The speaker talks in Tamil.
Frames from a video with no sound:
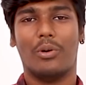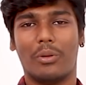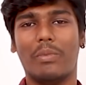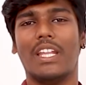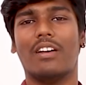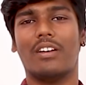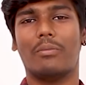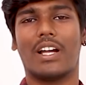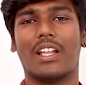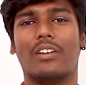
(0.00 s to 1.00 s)
ஒரு மீனவ
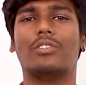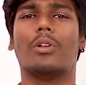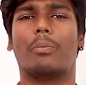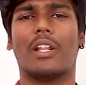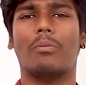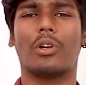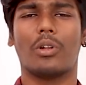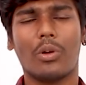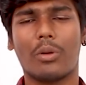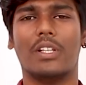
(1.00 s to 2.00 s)
மக்களை வச்சு ஒரு படம்
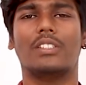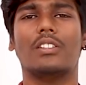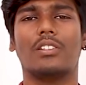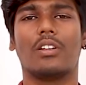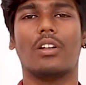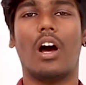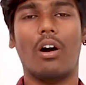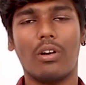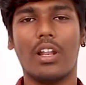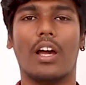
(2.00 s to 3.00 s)
பண்ணணும் ஒரு மெசேஜ் இருக்கணும்
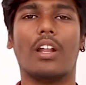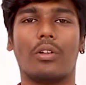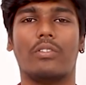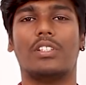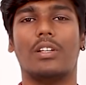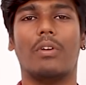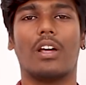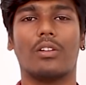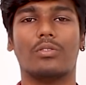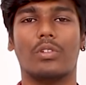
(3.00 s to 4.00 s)
அவங்களுக்கான ஒரு விஷயமா
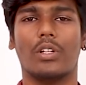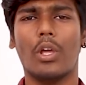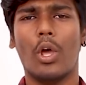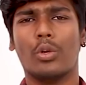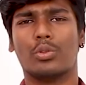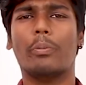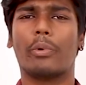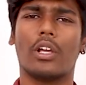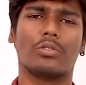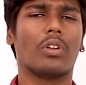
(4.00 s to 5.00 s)
இருக்கணும்னு சொல்லிட்டு
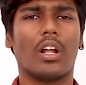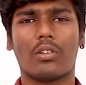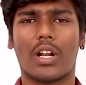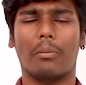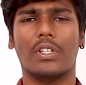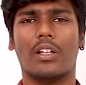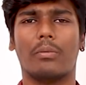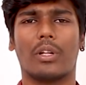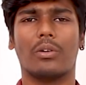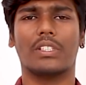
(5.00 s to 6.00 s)
சூப்பராக சூறான ஒரு
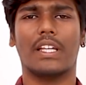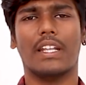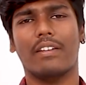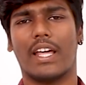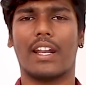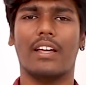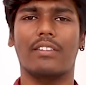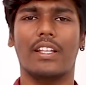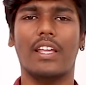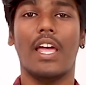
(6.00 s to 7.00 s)
ஐம்பதாவது படம் கொடுத்தாரு வேறு
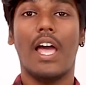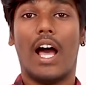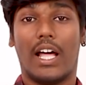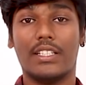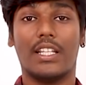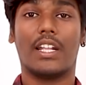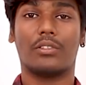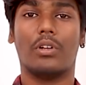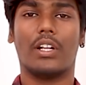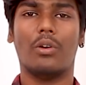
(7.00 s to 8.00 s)
லெவலு அதுதான்
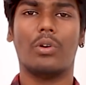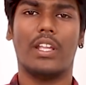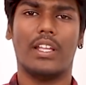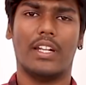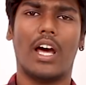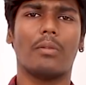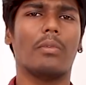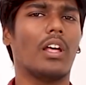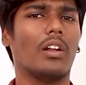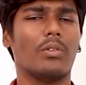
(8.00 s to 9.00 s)
நான் சொல்கிறேன் ஒரு
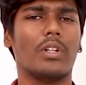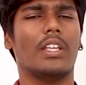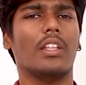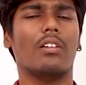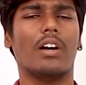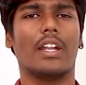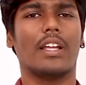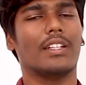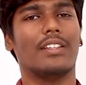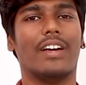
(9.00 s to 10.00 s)
நார்மலான ஒரு ஹீரோவாக
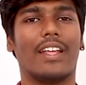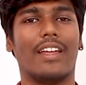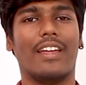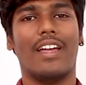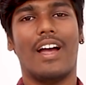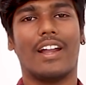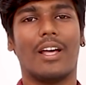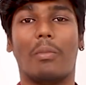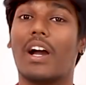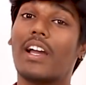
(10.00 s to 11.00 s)
இருக்கிறது வேறு
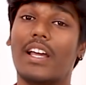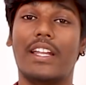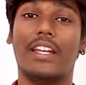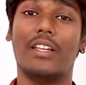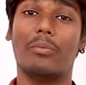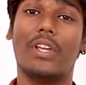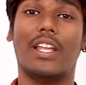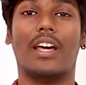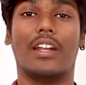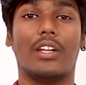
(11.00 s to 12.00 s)
ஆனால் மக்களிடையுமே
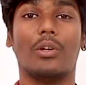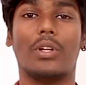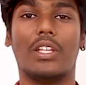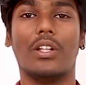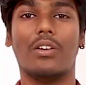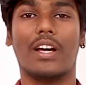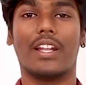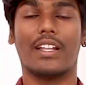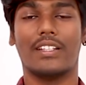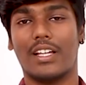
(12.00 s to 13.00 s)
எல்லாருக்கிட்டையும் ஒரு ஹீரோவாக
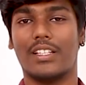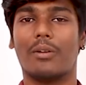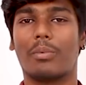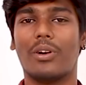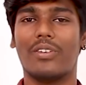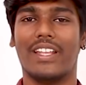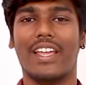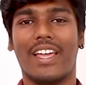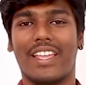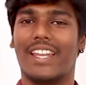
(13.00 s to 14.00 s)
இருக்கிறது அதுக்கப்புறம் ஒரு
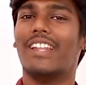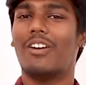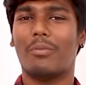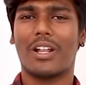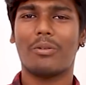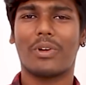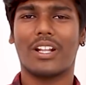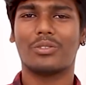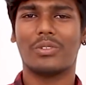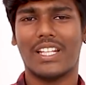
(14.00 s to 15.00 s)
என்ன மாற
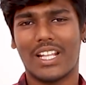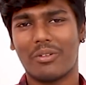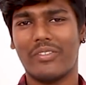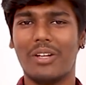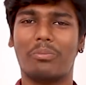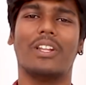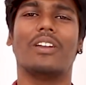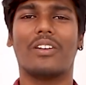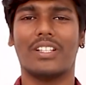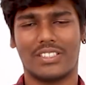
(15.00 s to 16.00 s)
போகிறான்னு சொல்லிட்டு எல்லாரும் வெயிட்
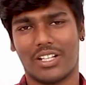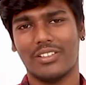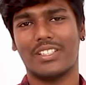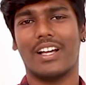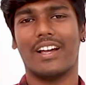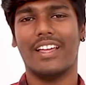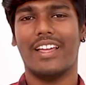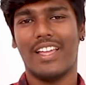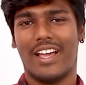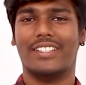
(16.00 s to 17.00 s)
பண்ணிட்டு இருக்கோம் அந்த தருணத்துக்காக
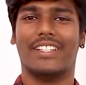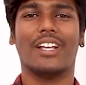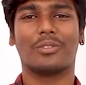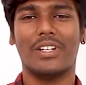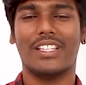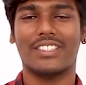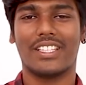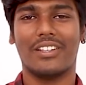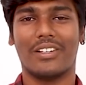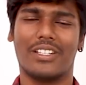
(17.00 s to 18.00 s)
அதை நான் சொல்லி தான்
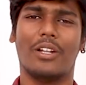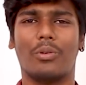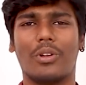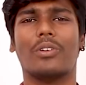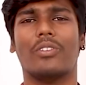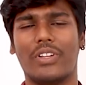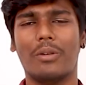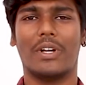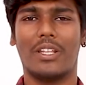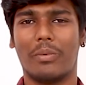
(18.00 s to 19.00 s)
தெரியணுன்றதுல உங்களுக்கும்
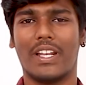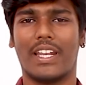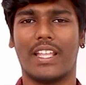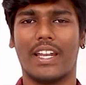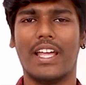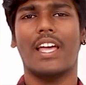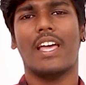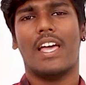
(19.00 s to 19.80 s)
ஃபீல் பண்ணியிருப்பேன்னு நினைக்கிறேன்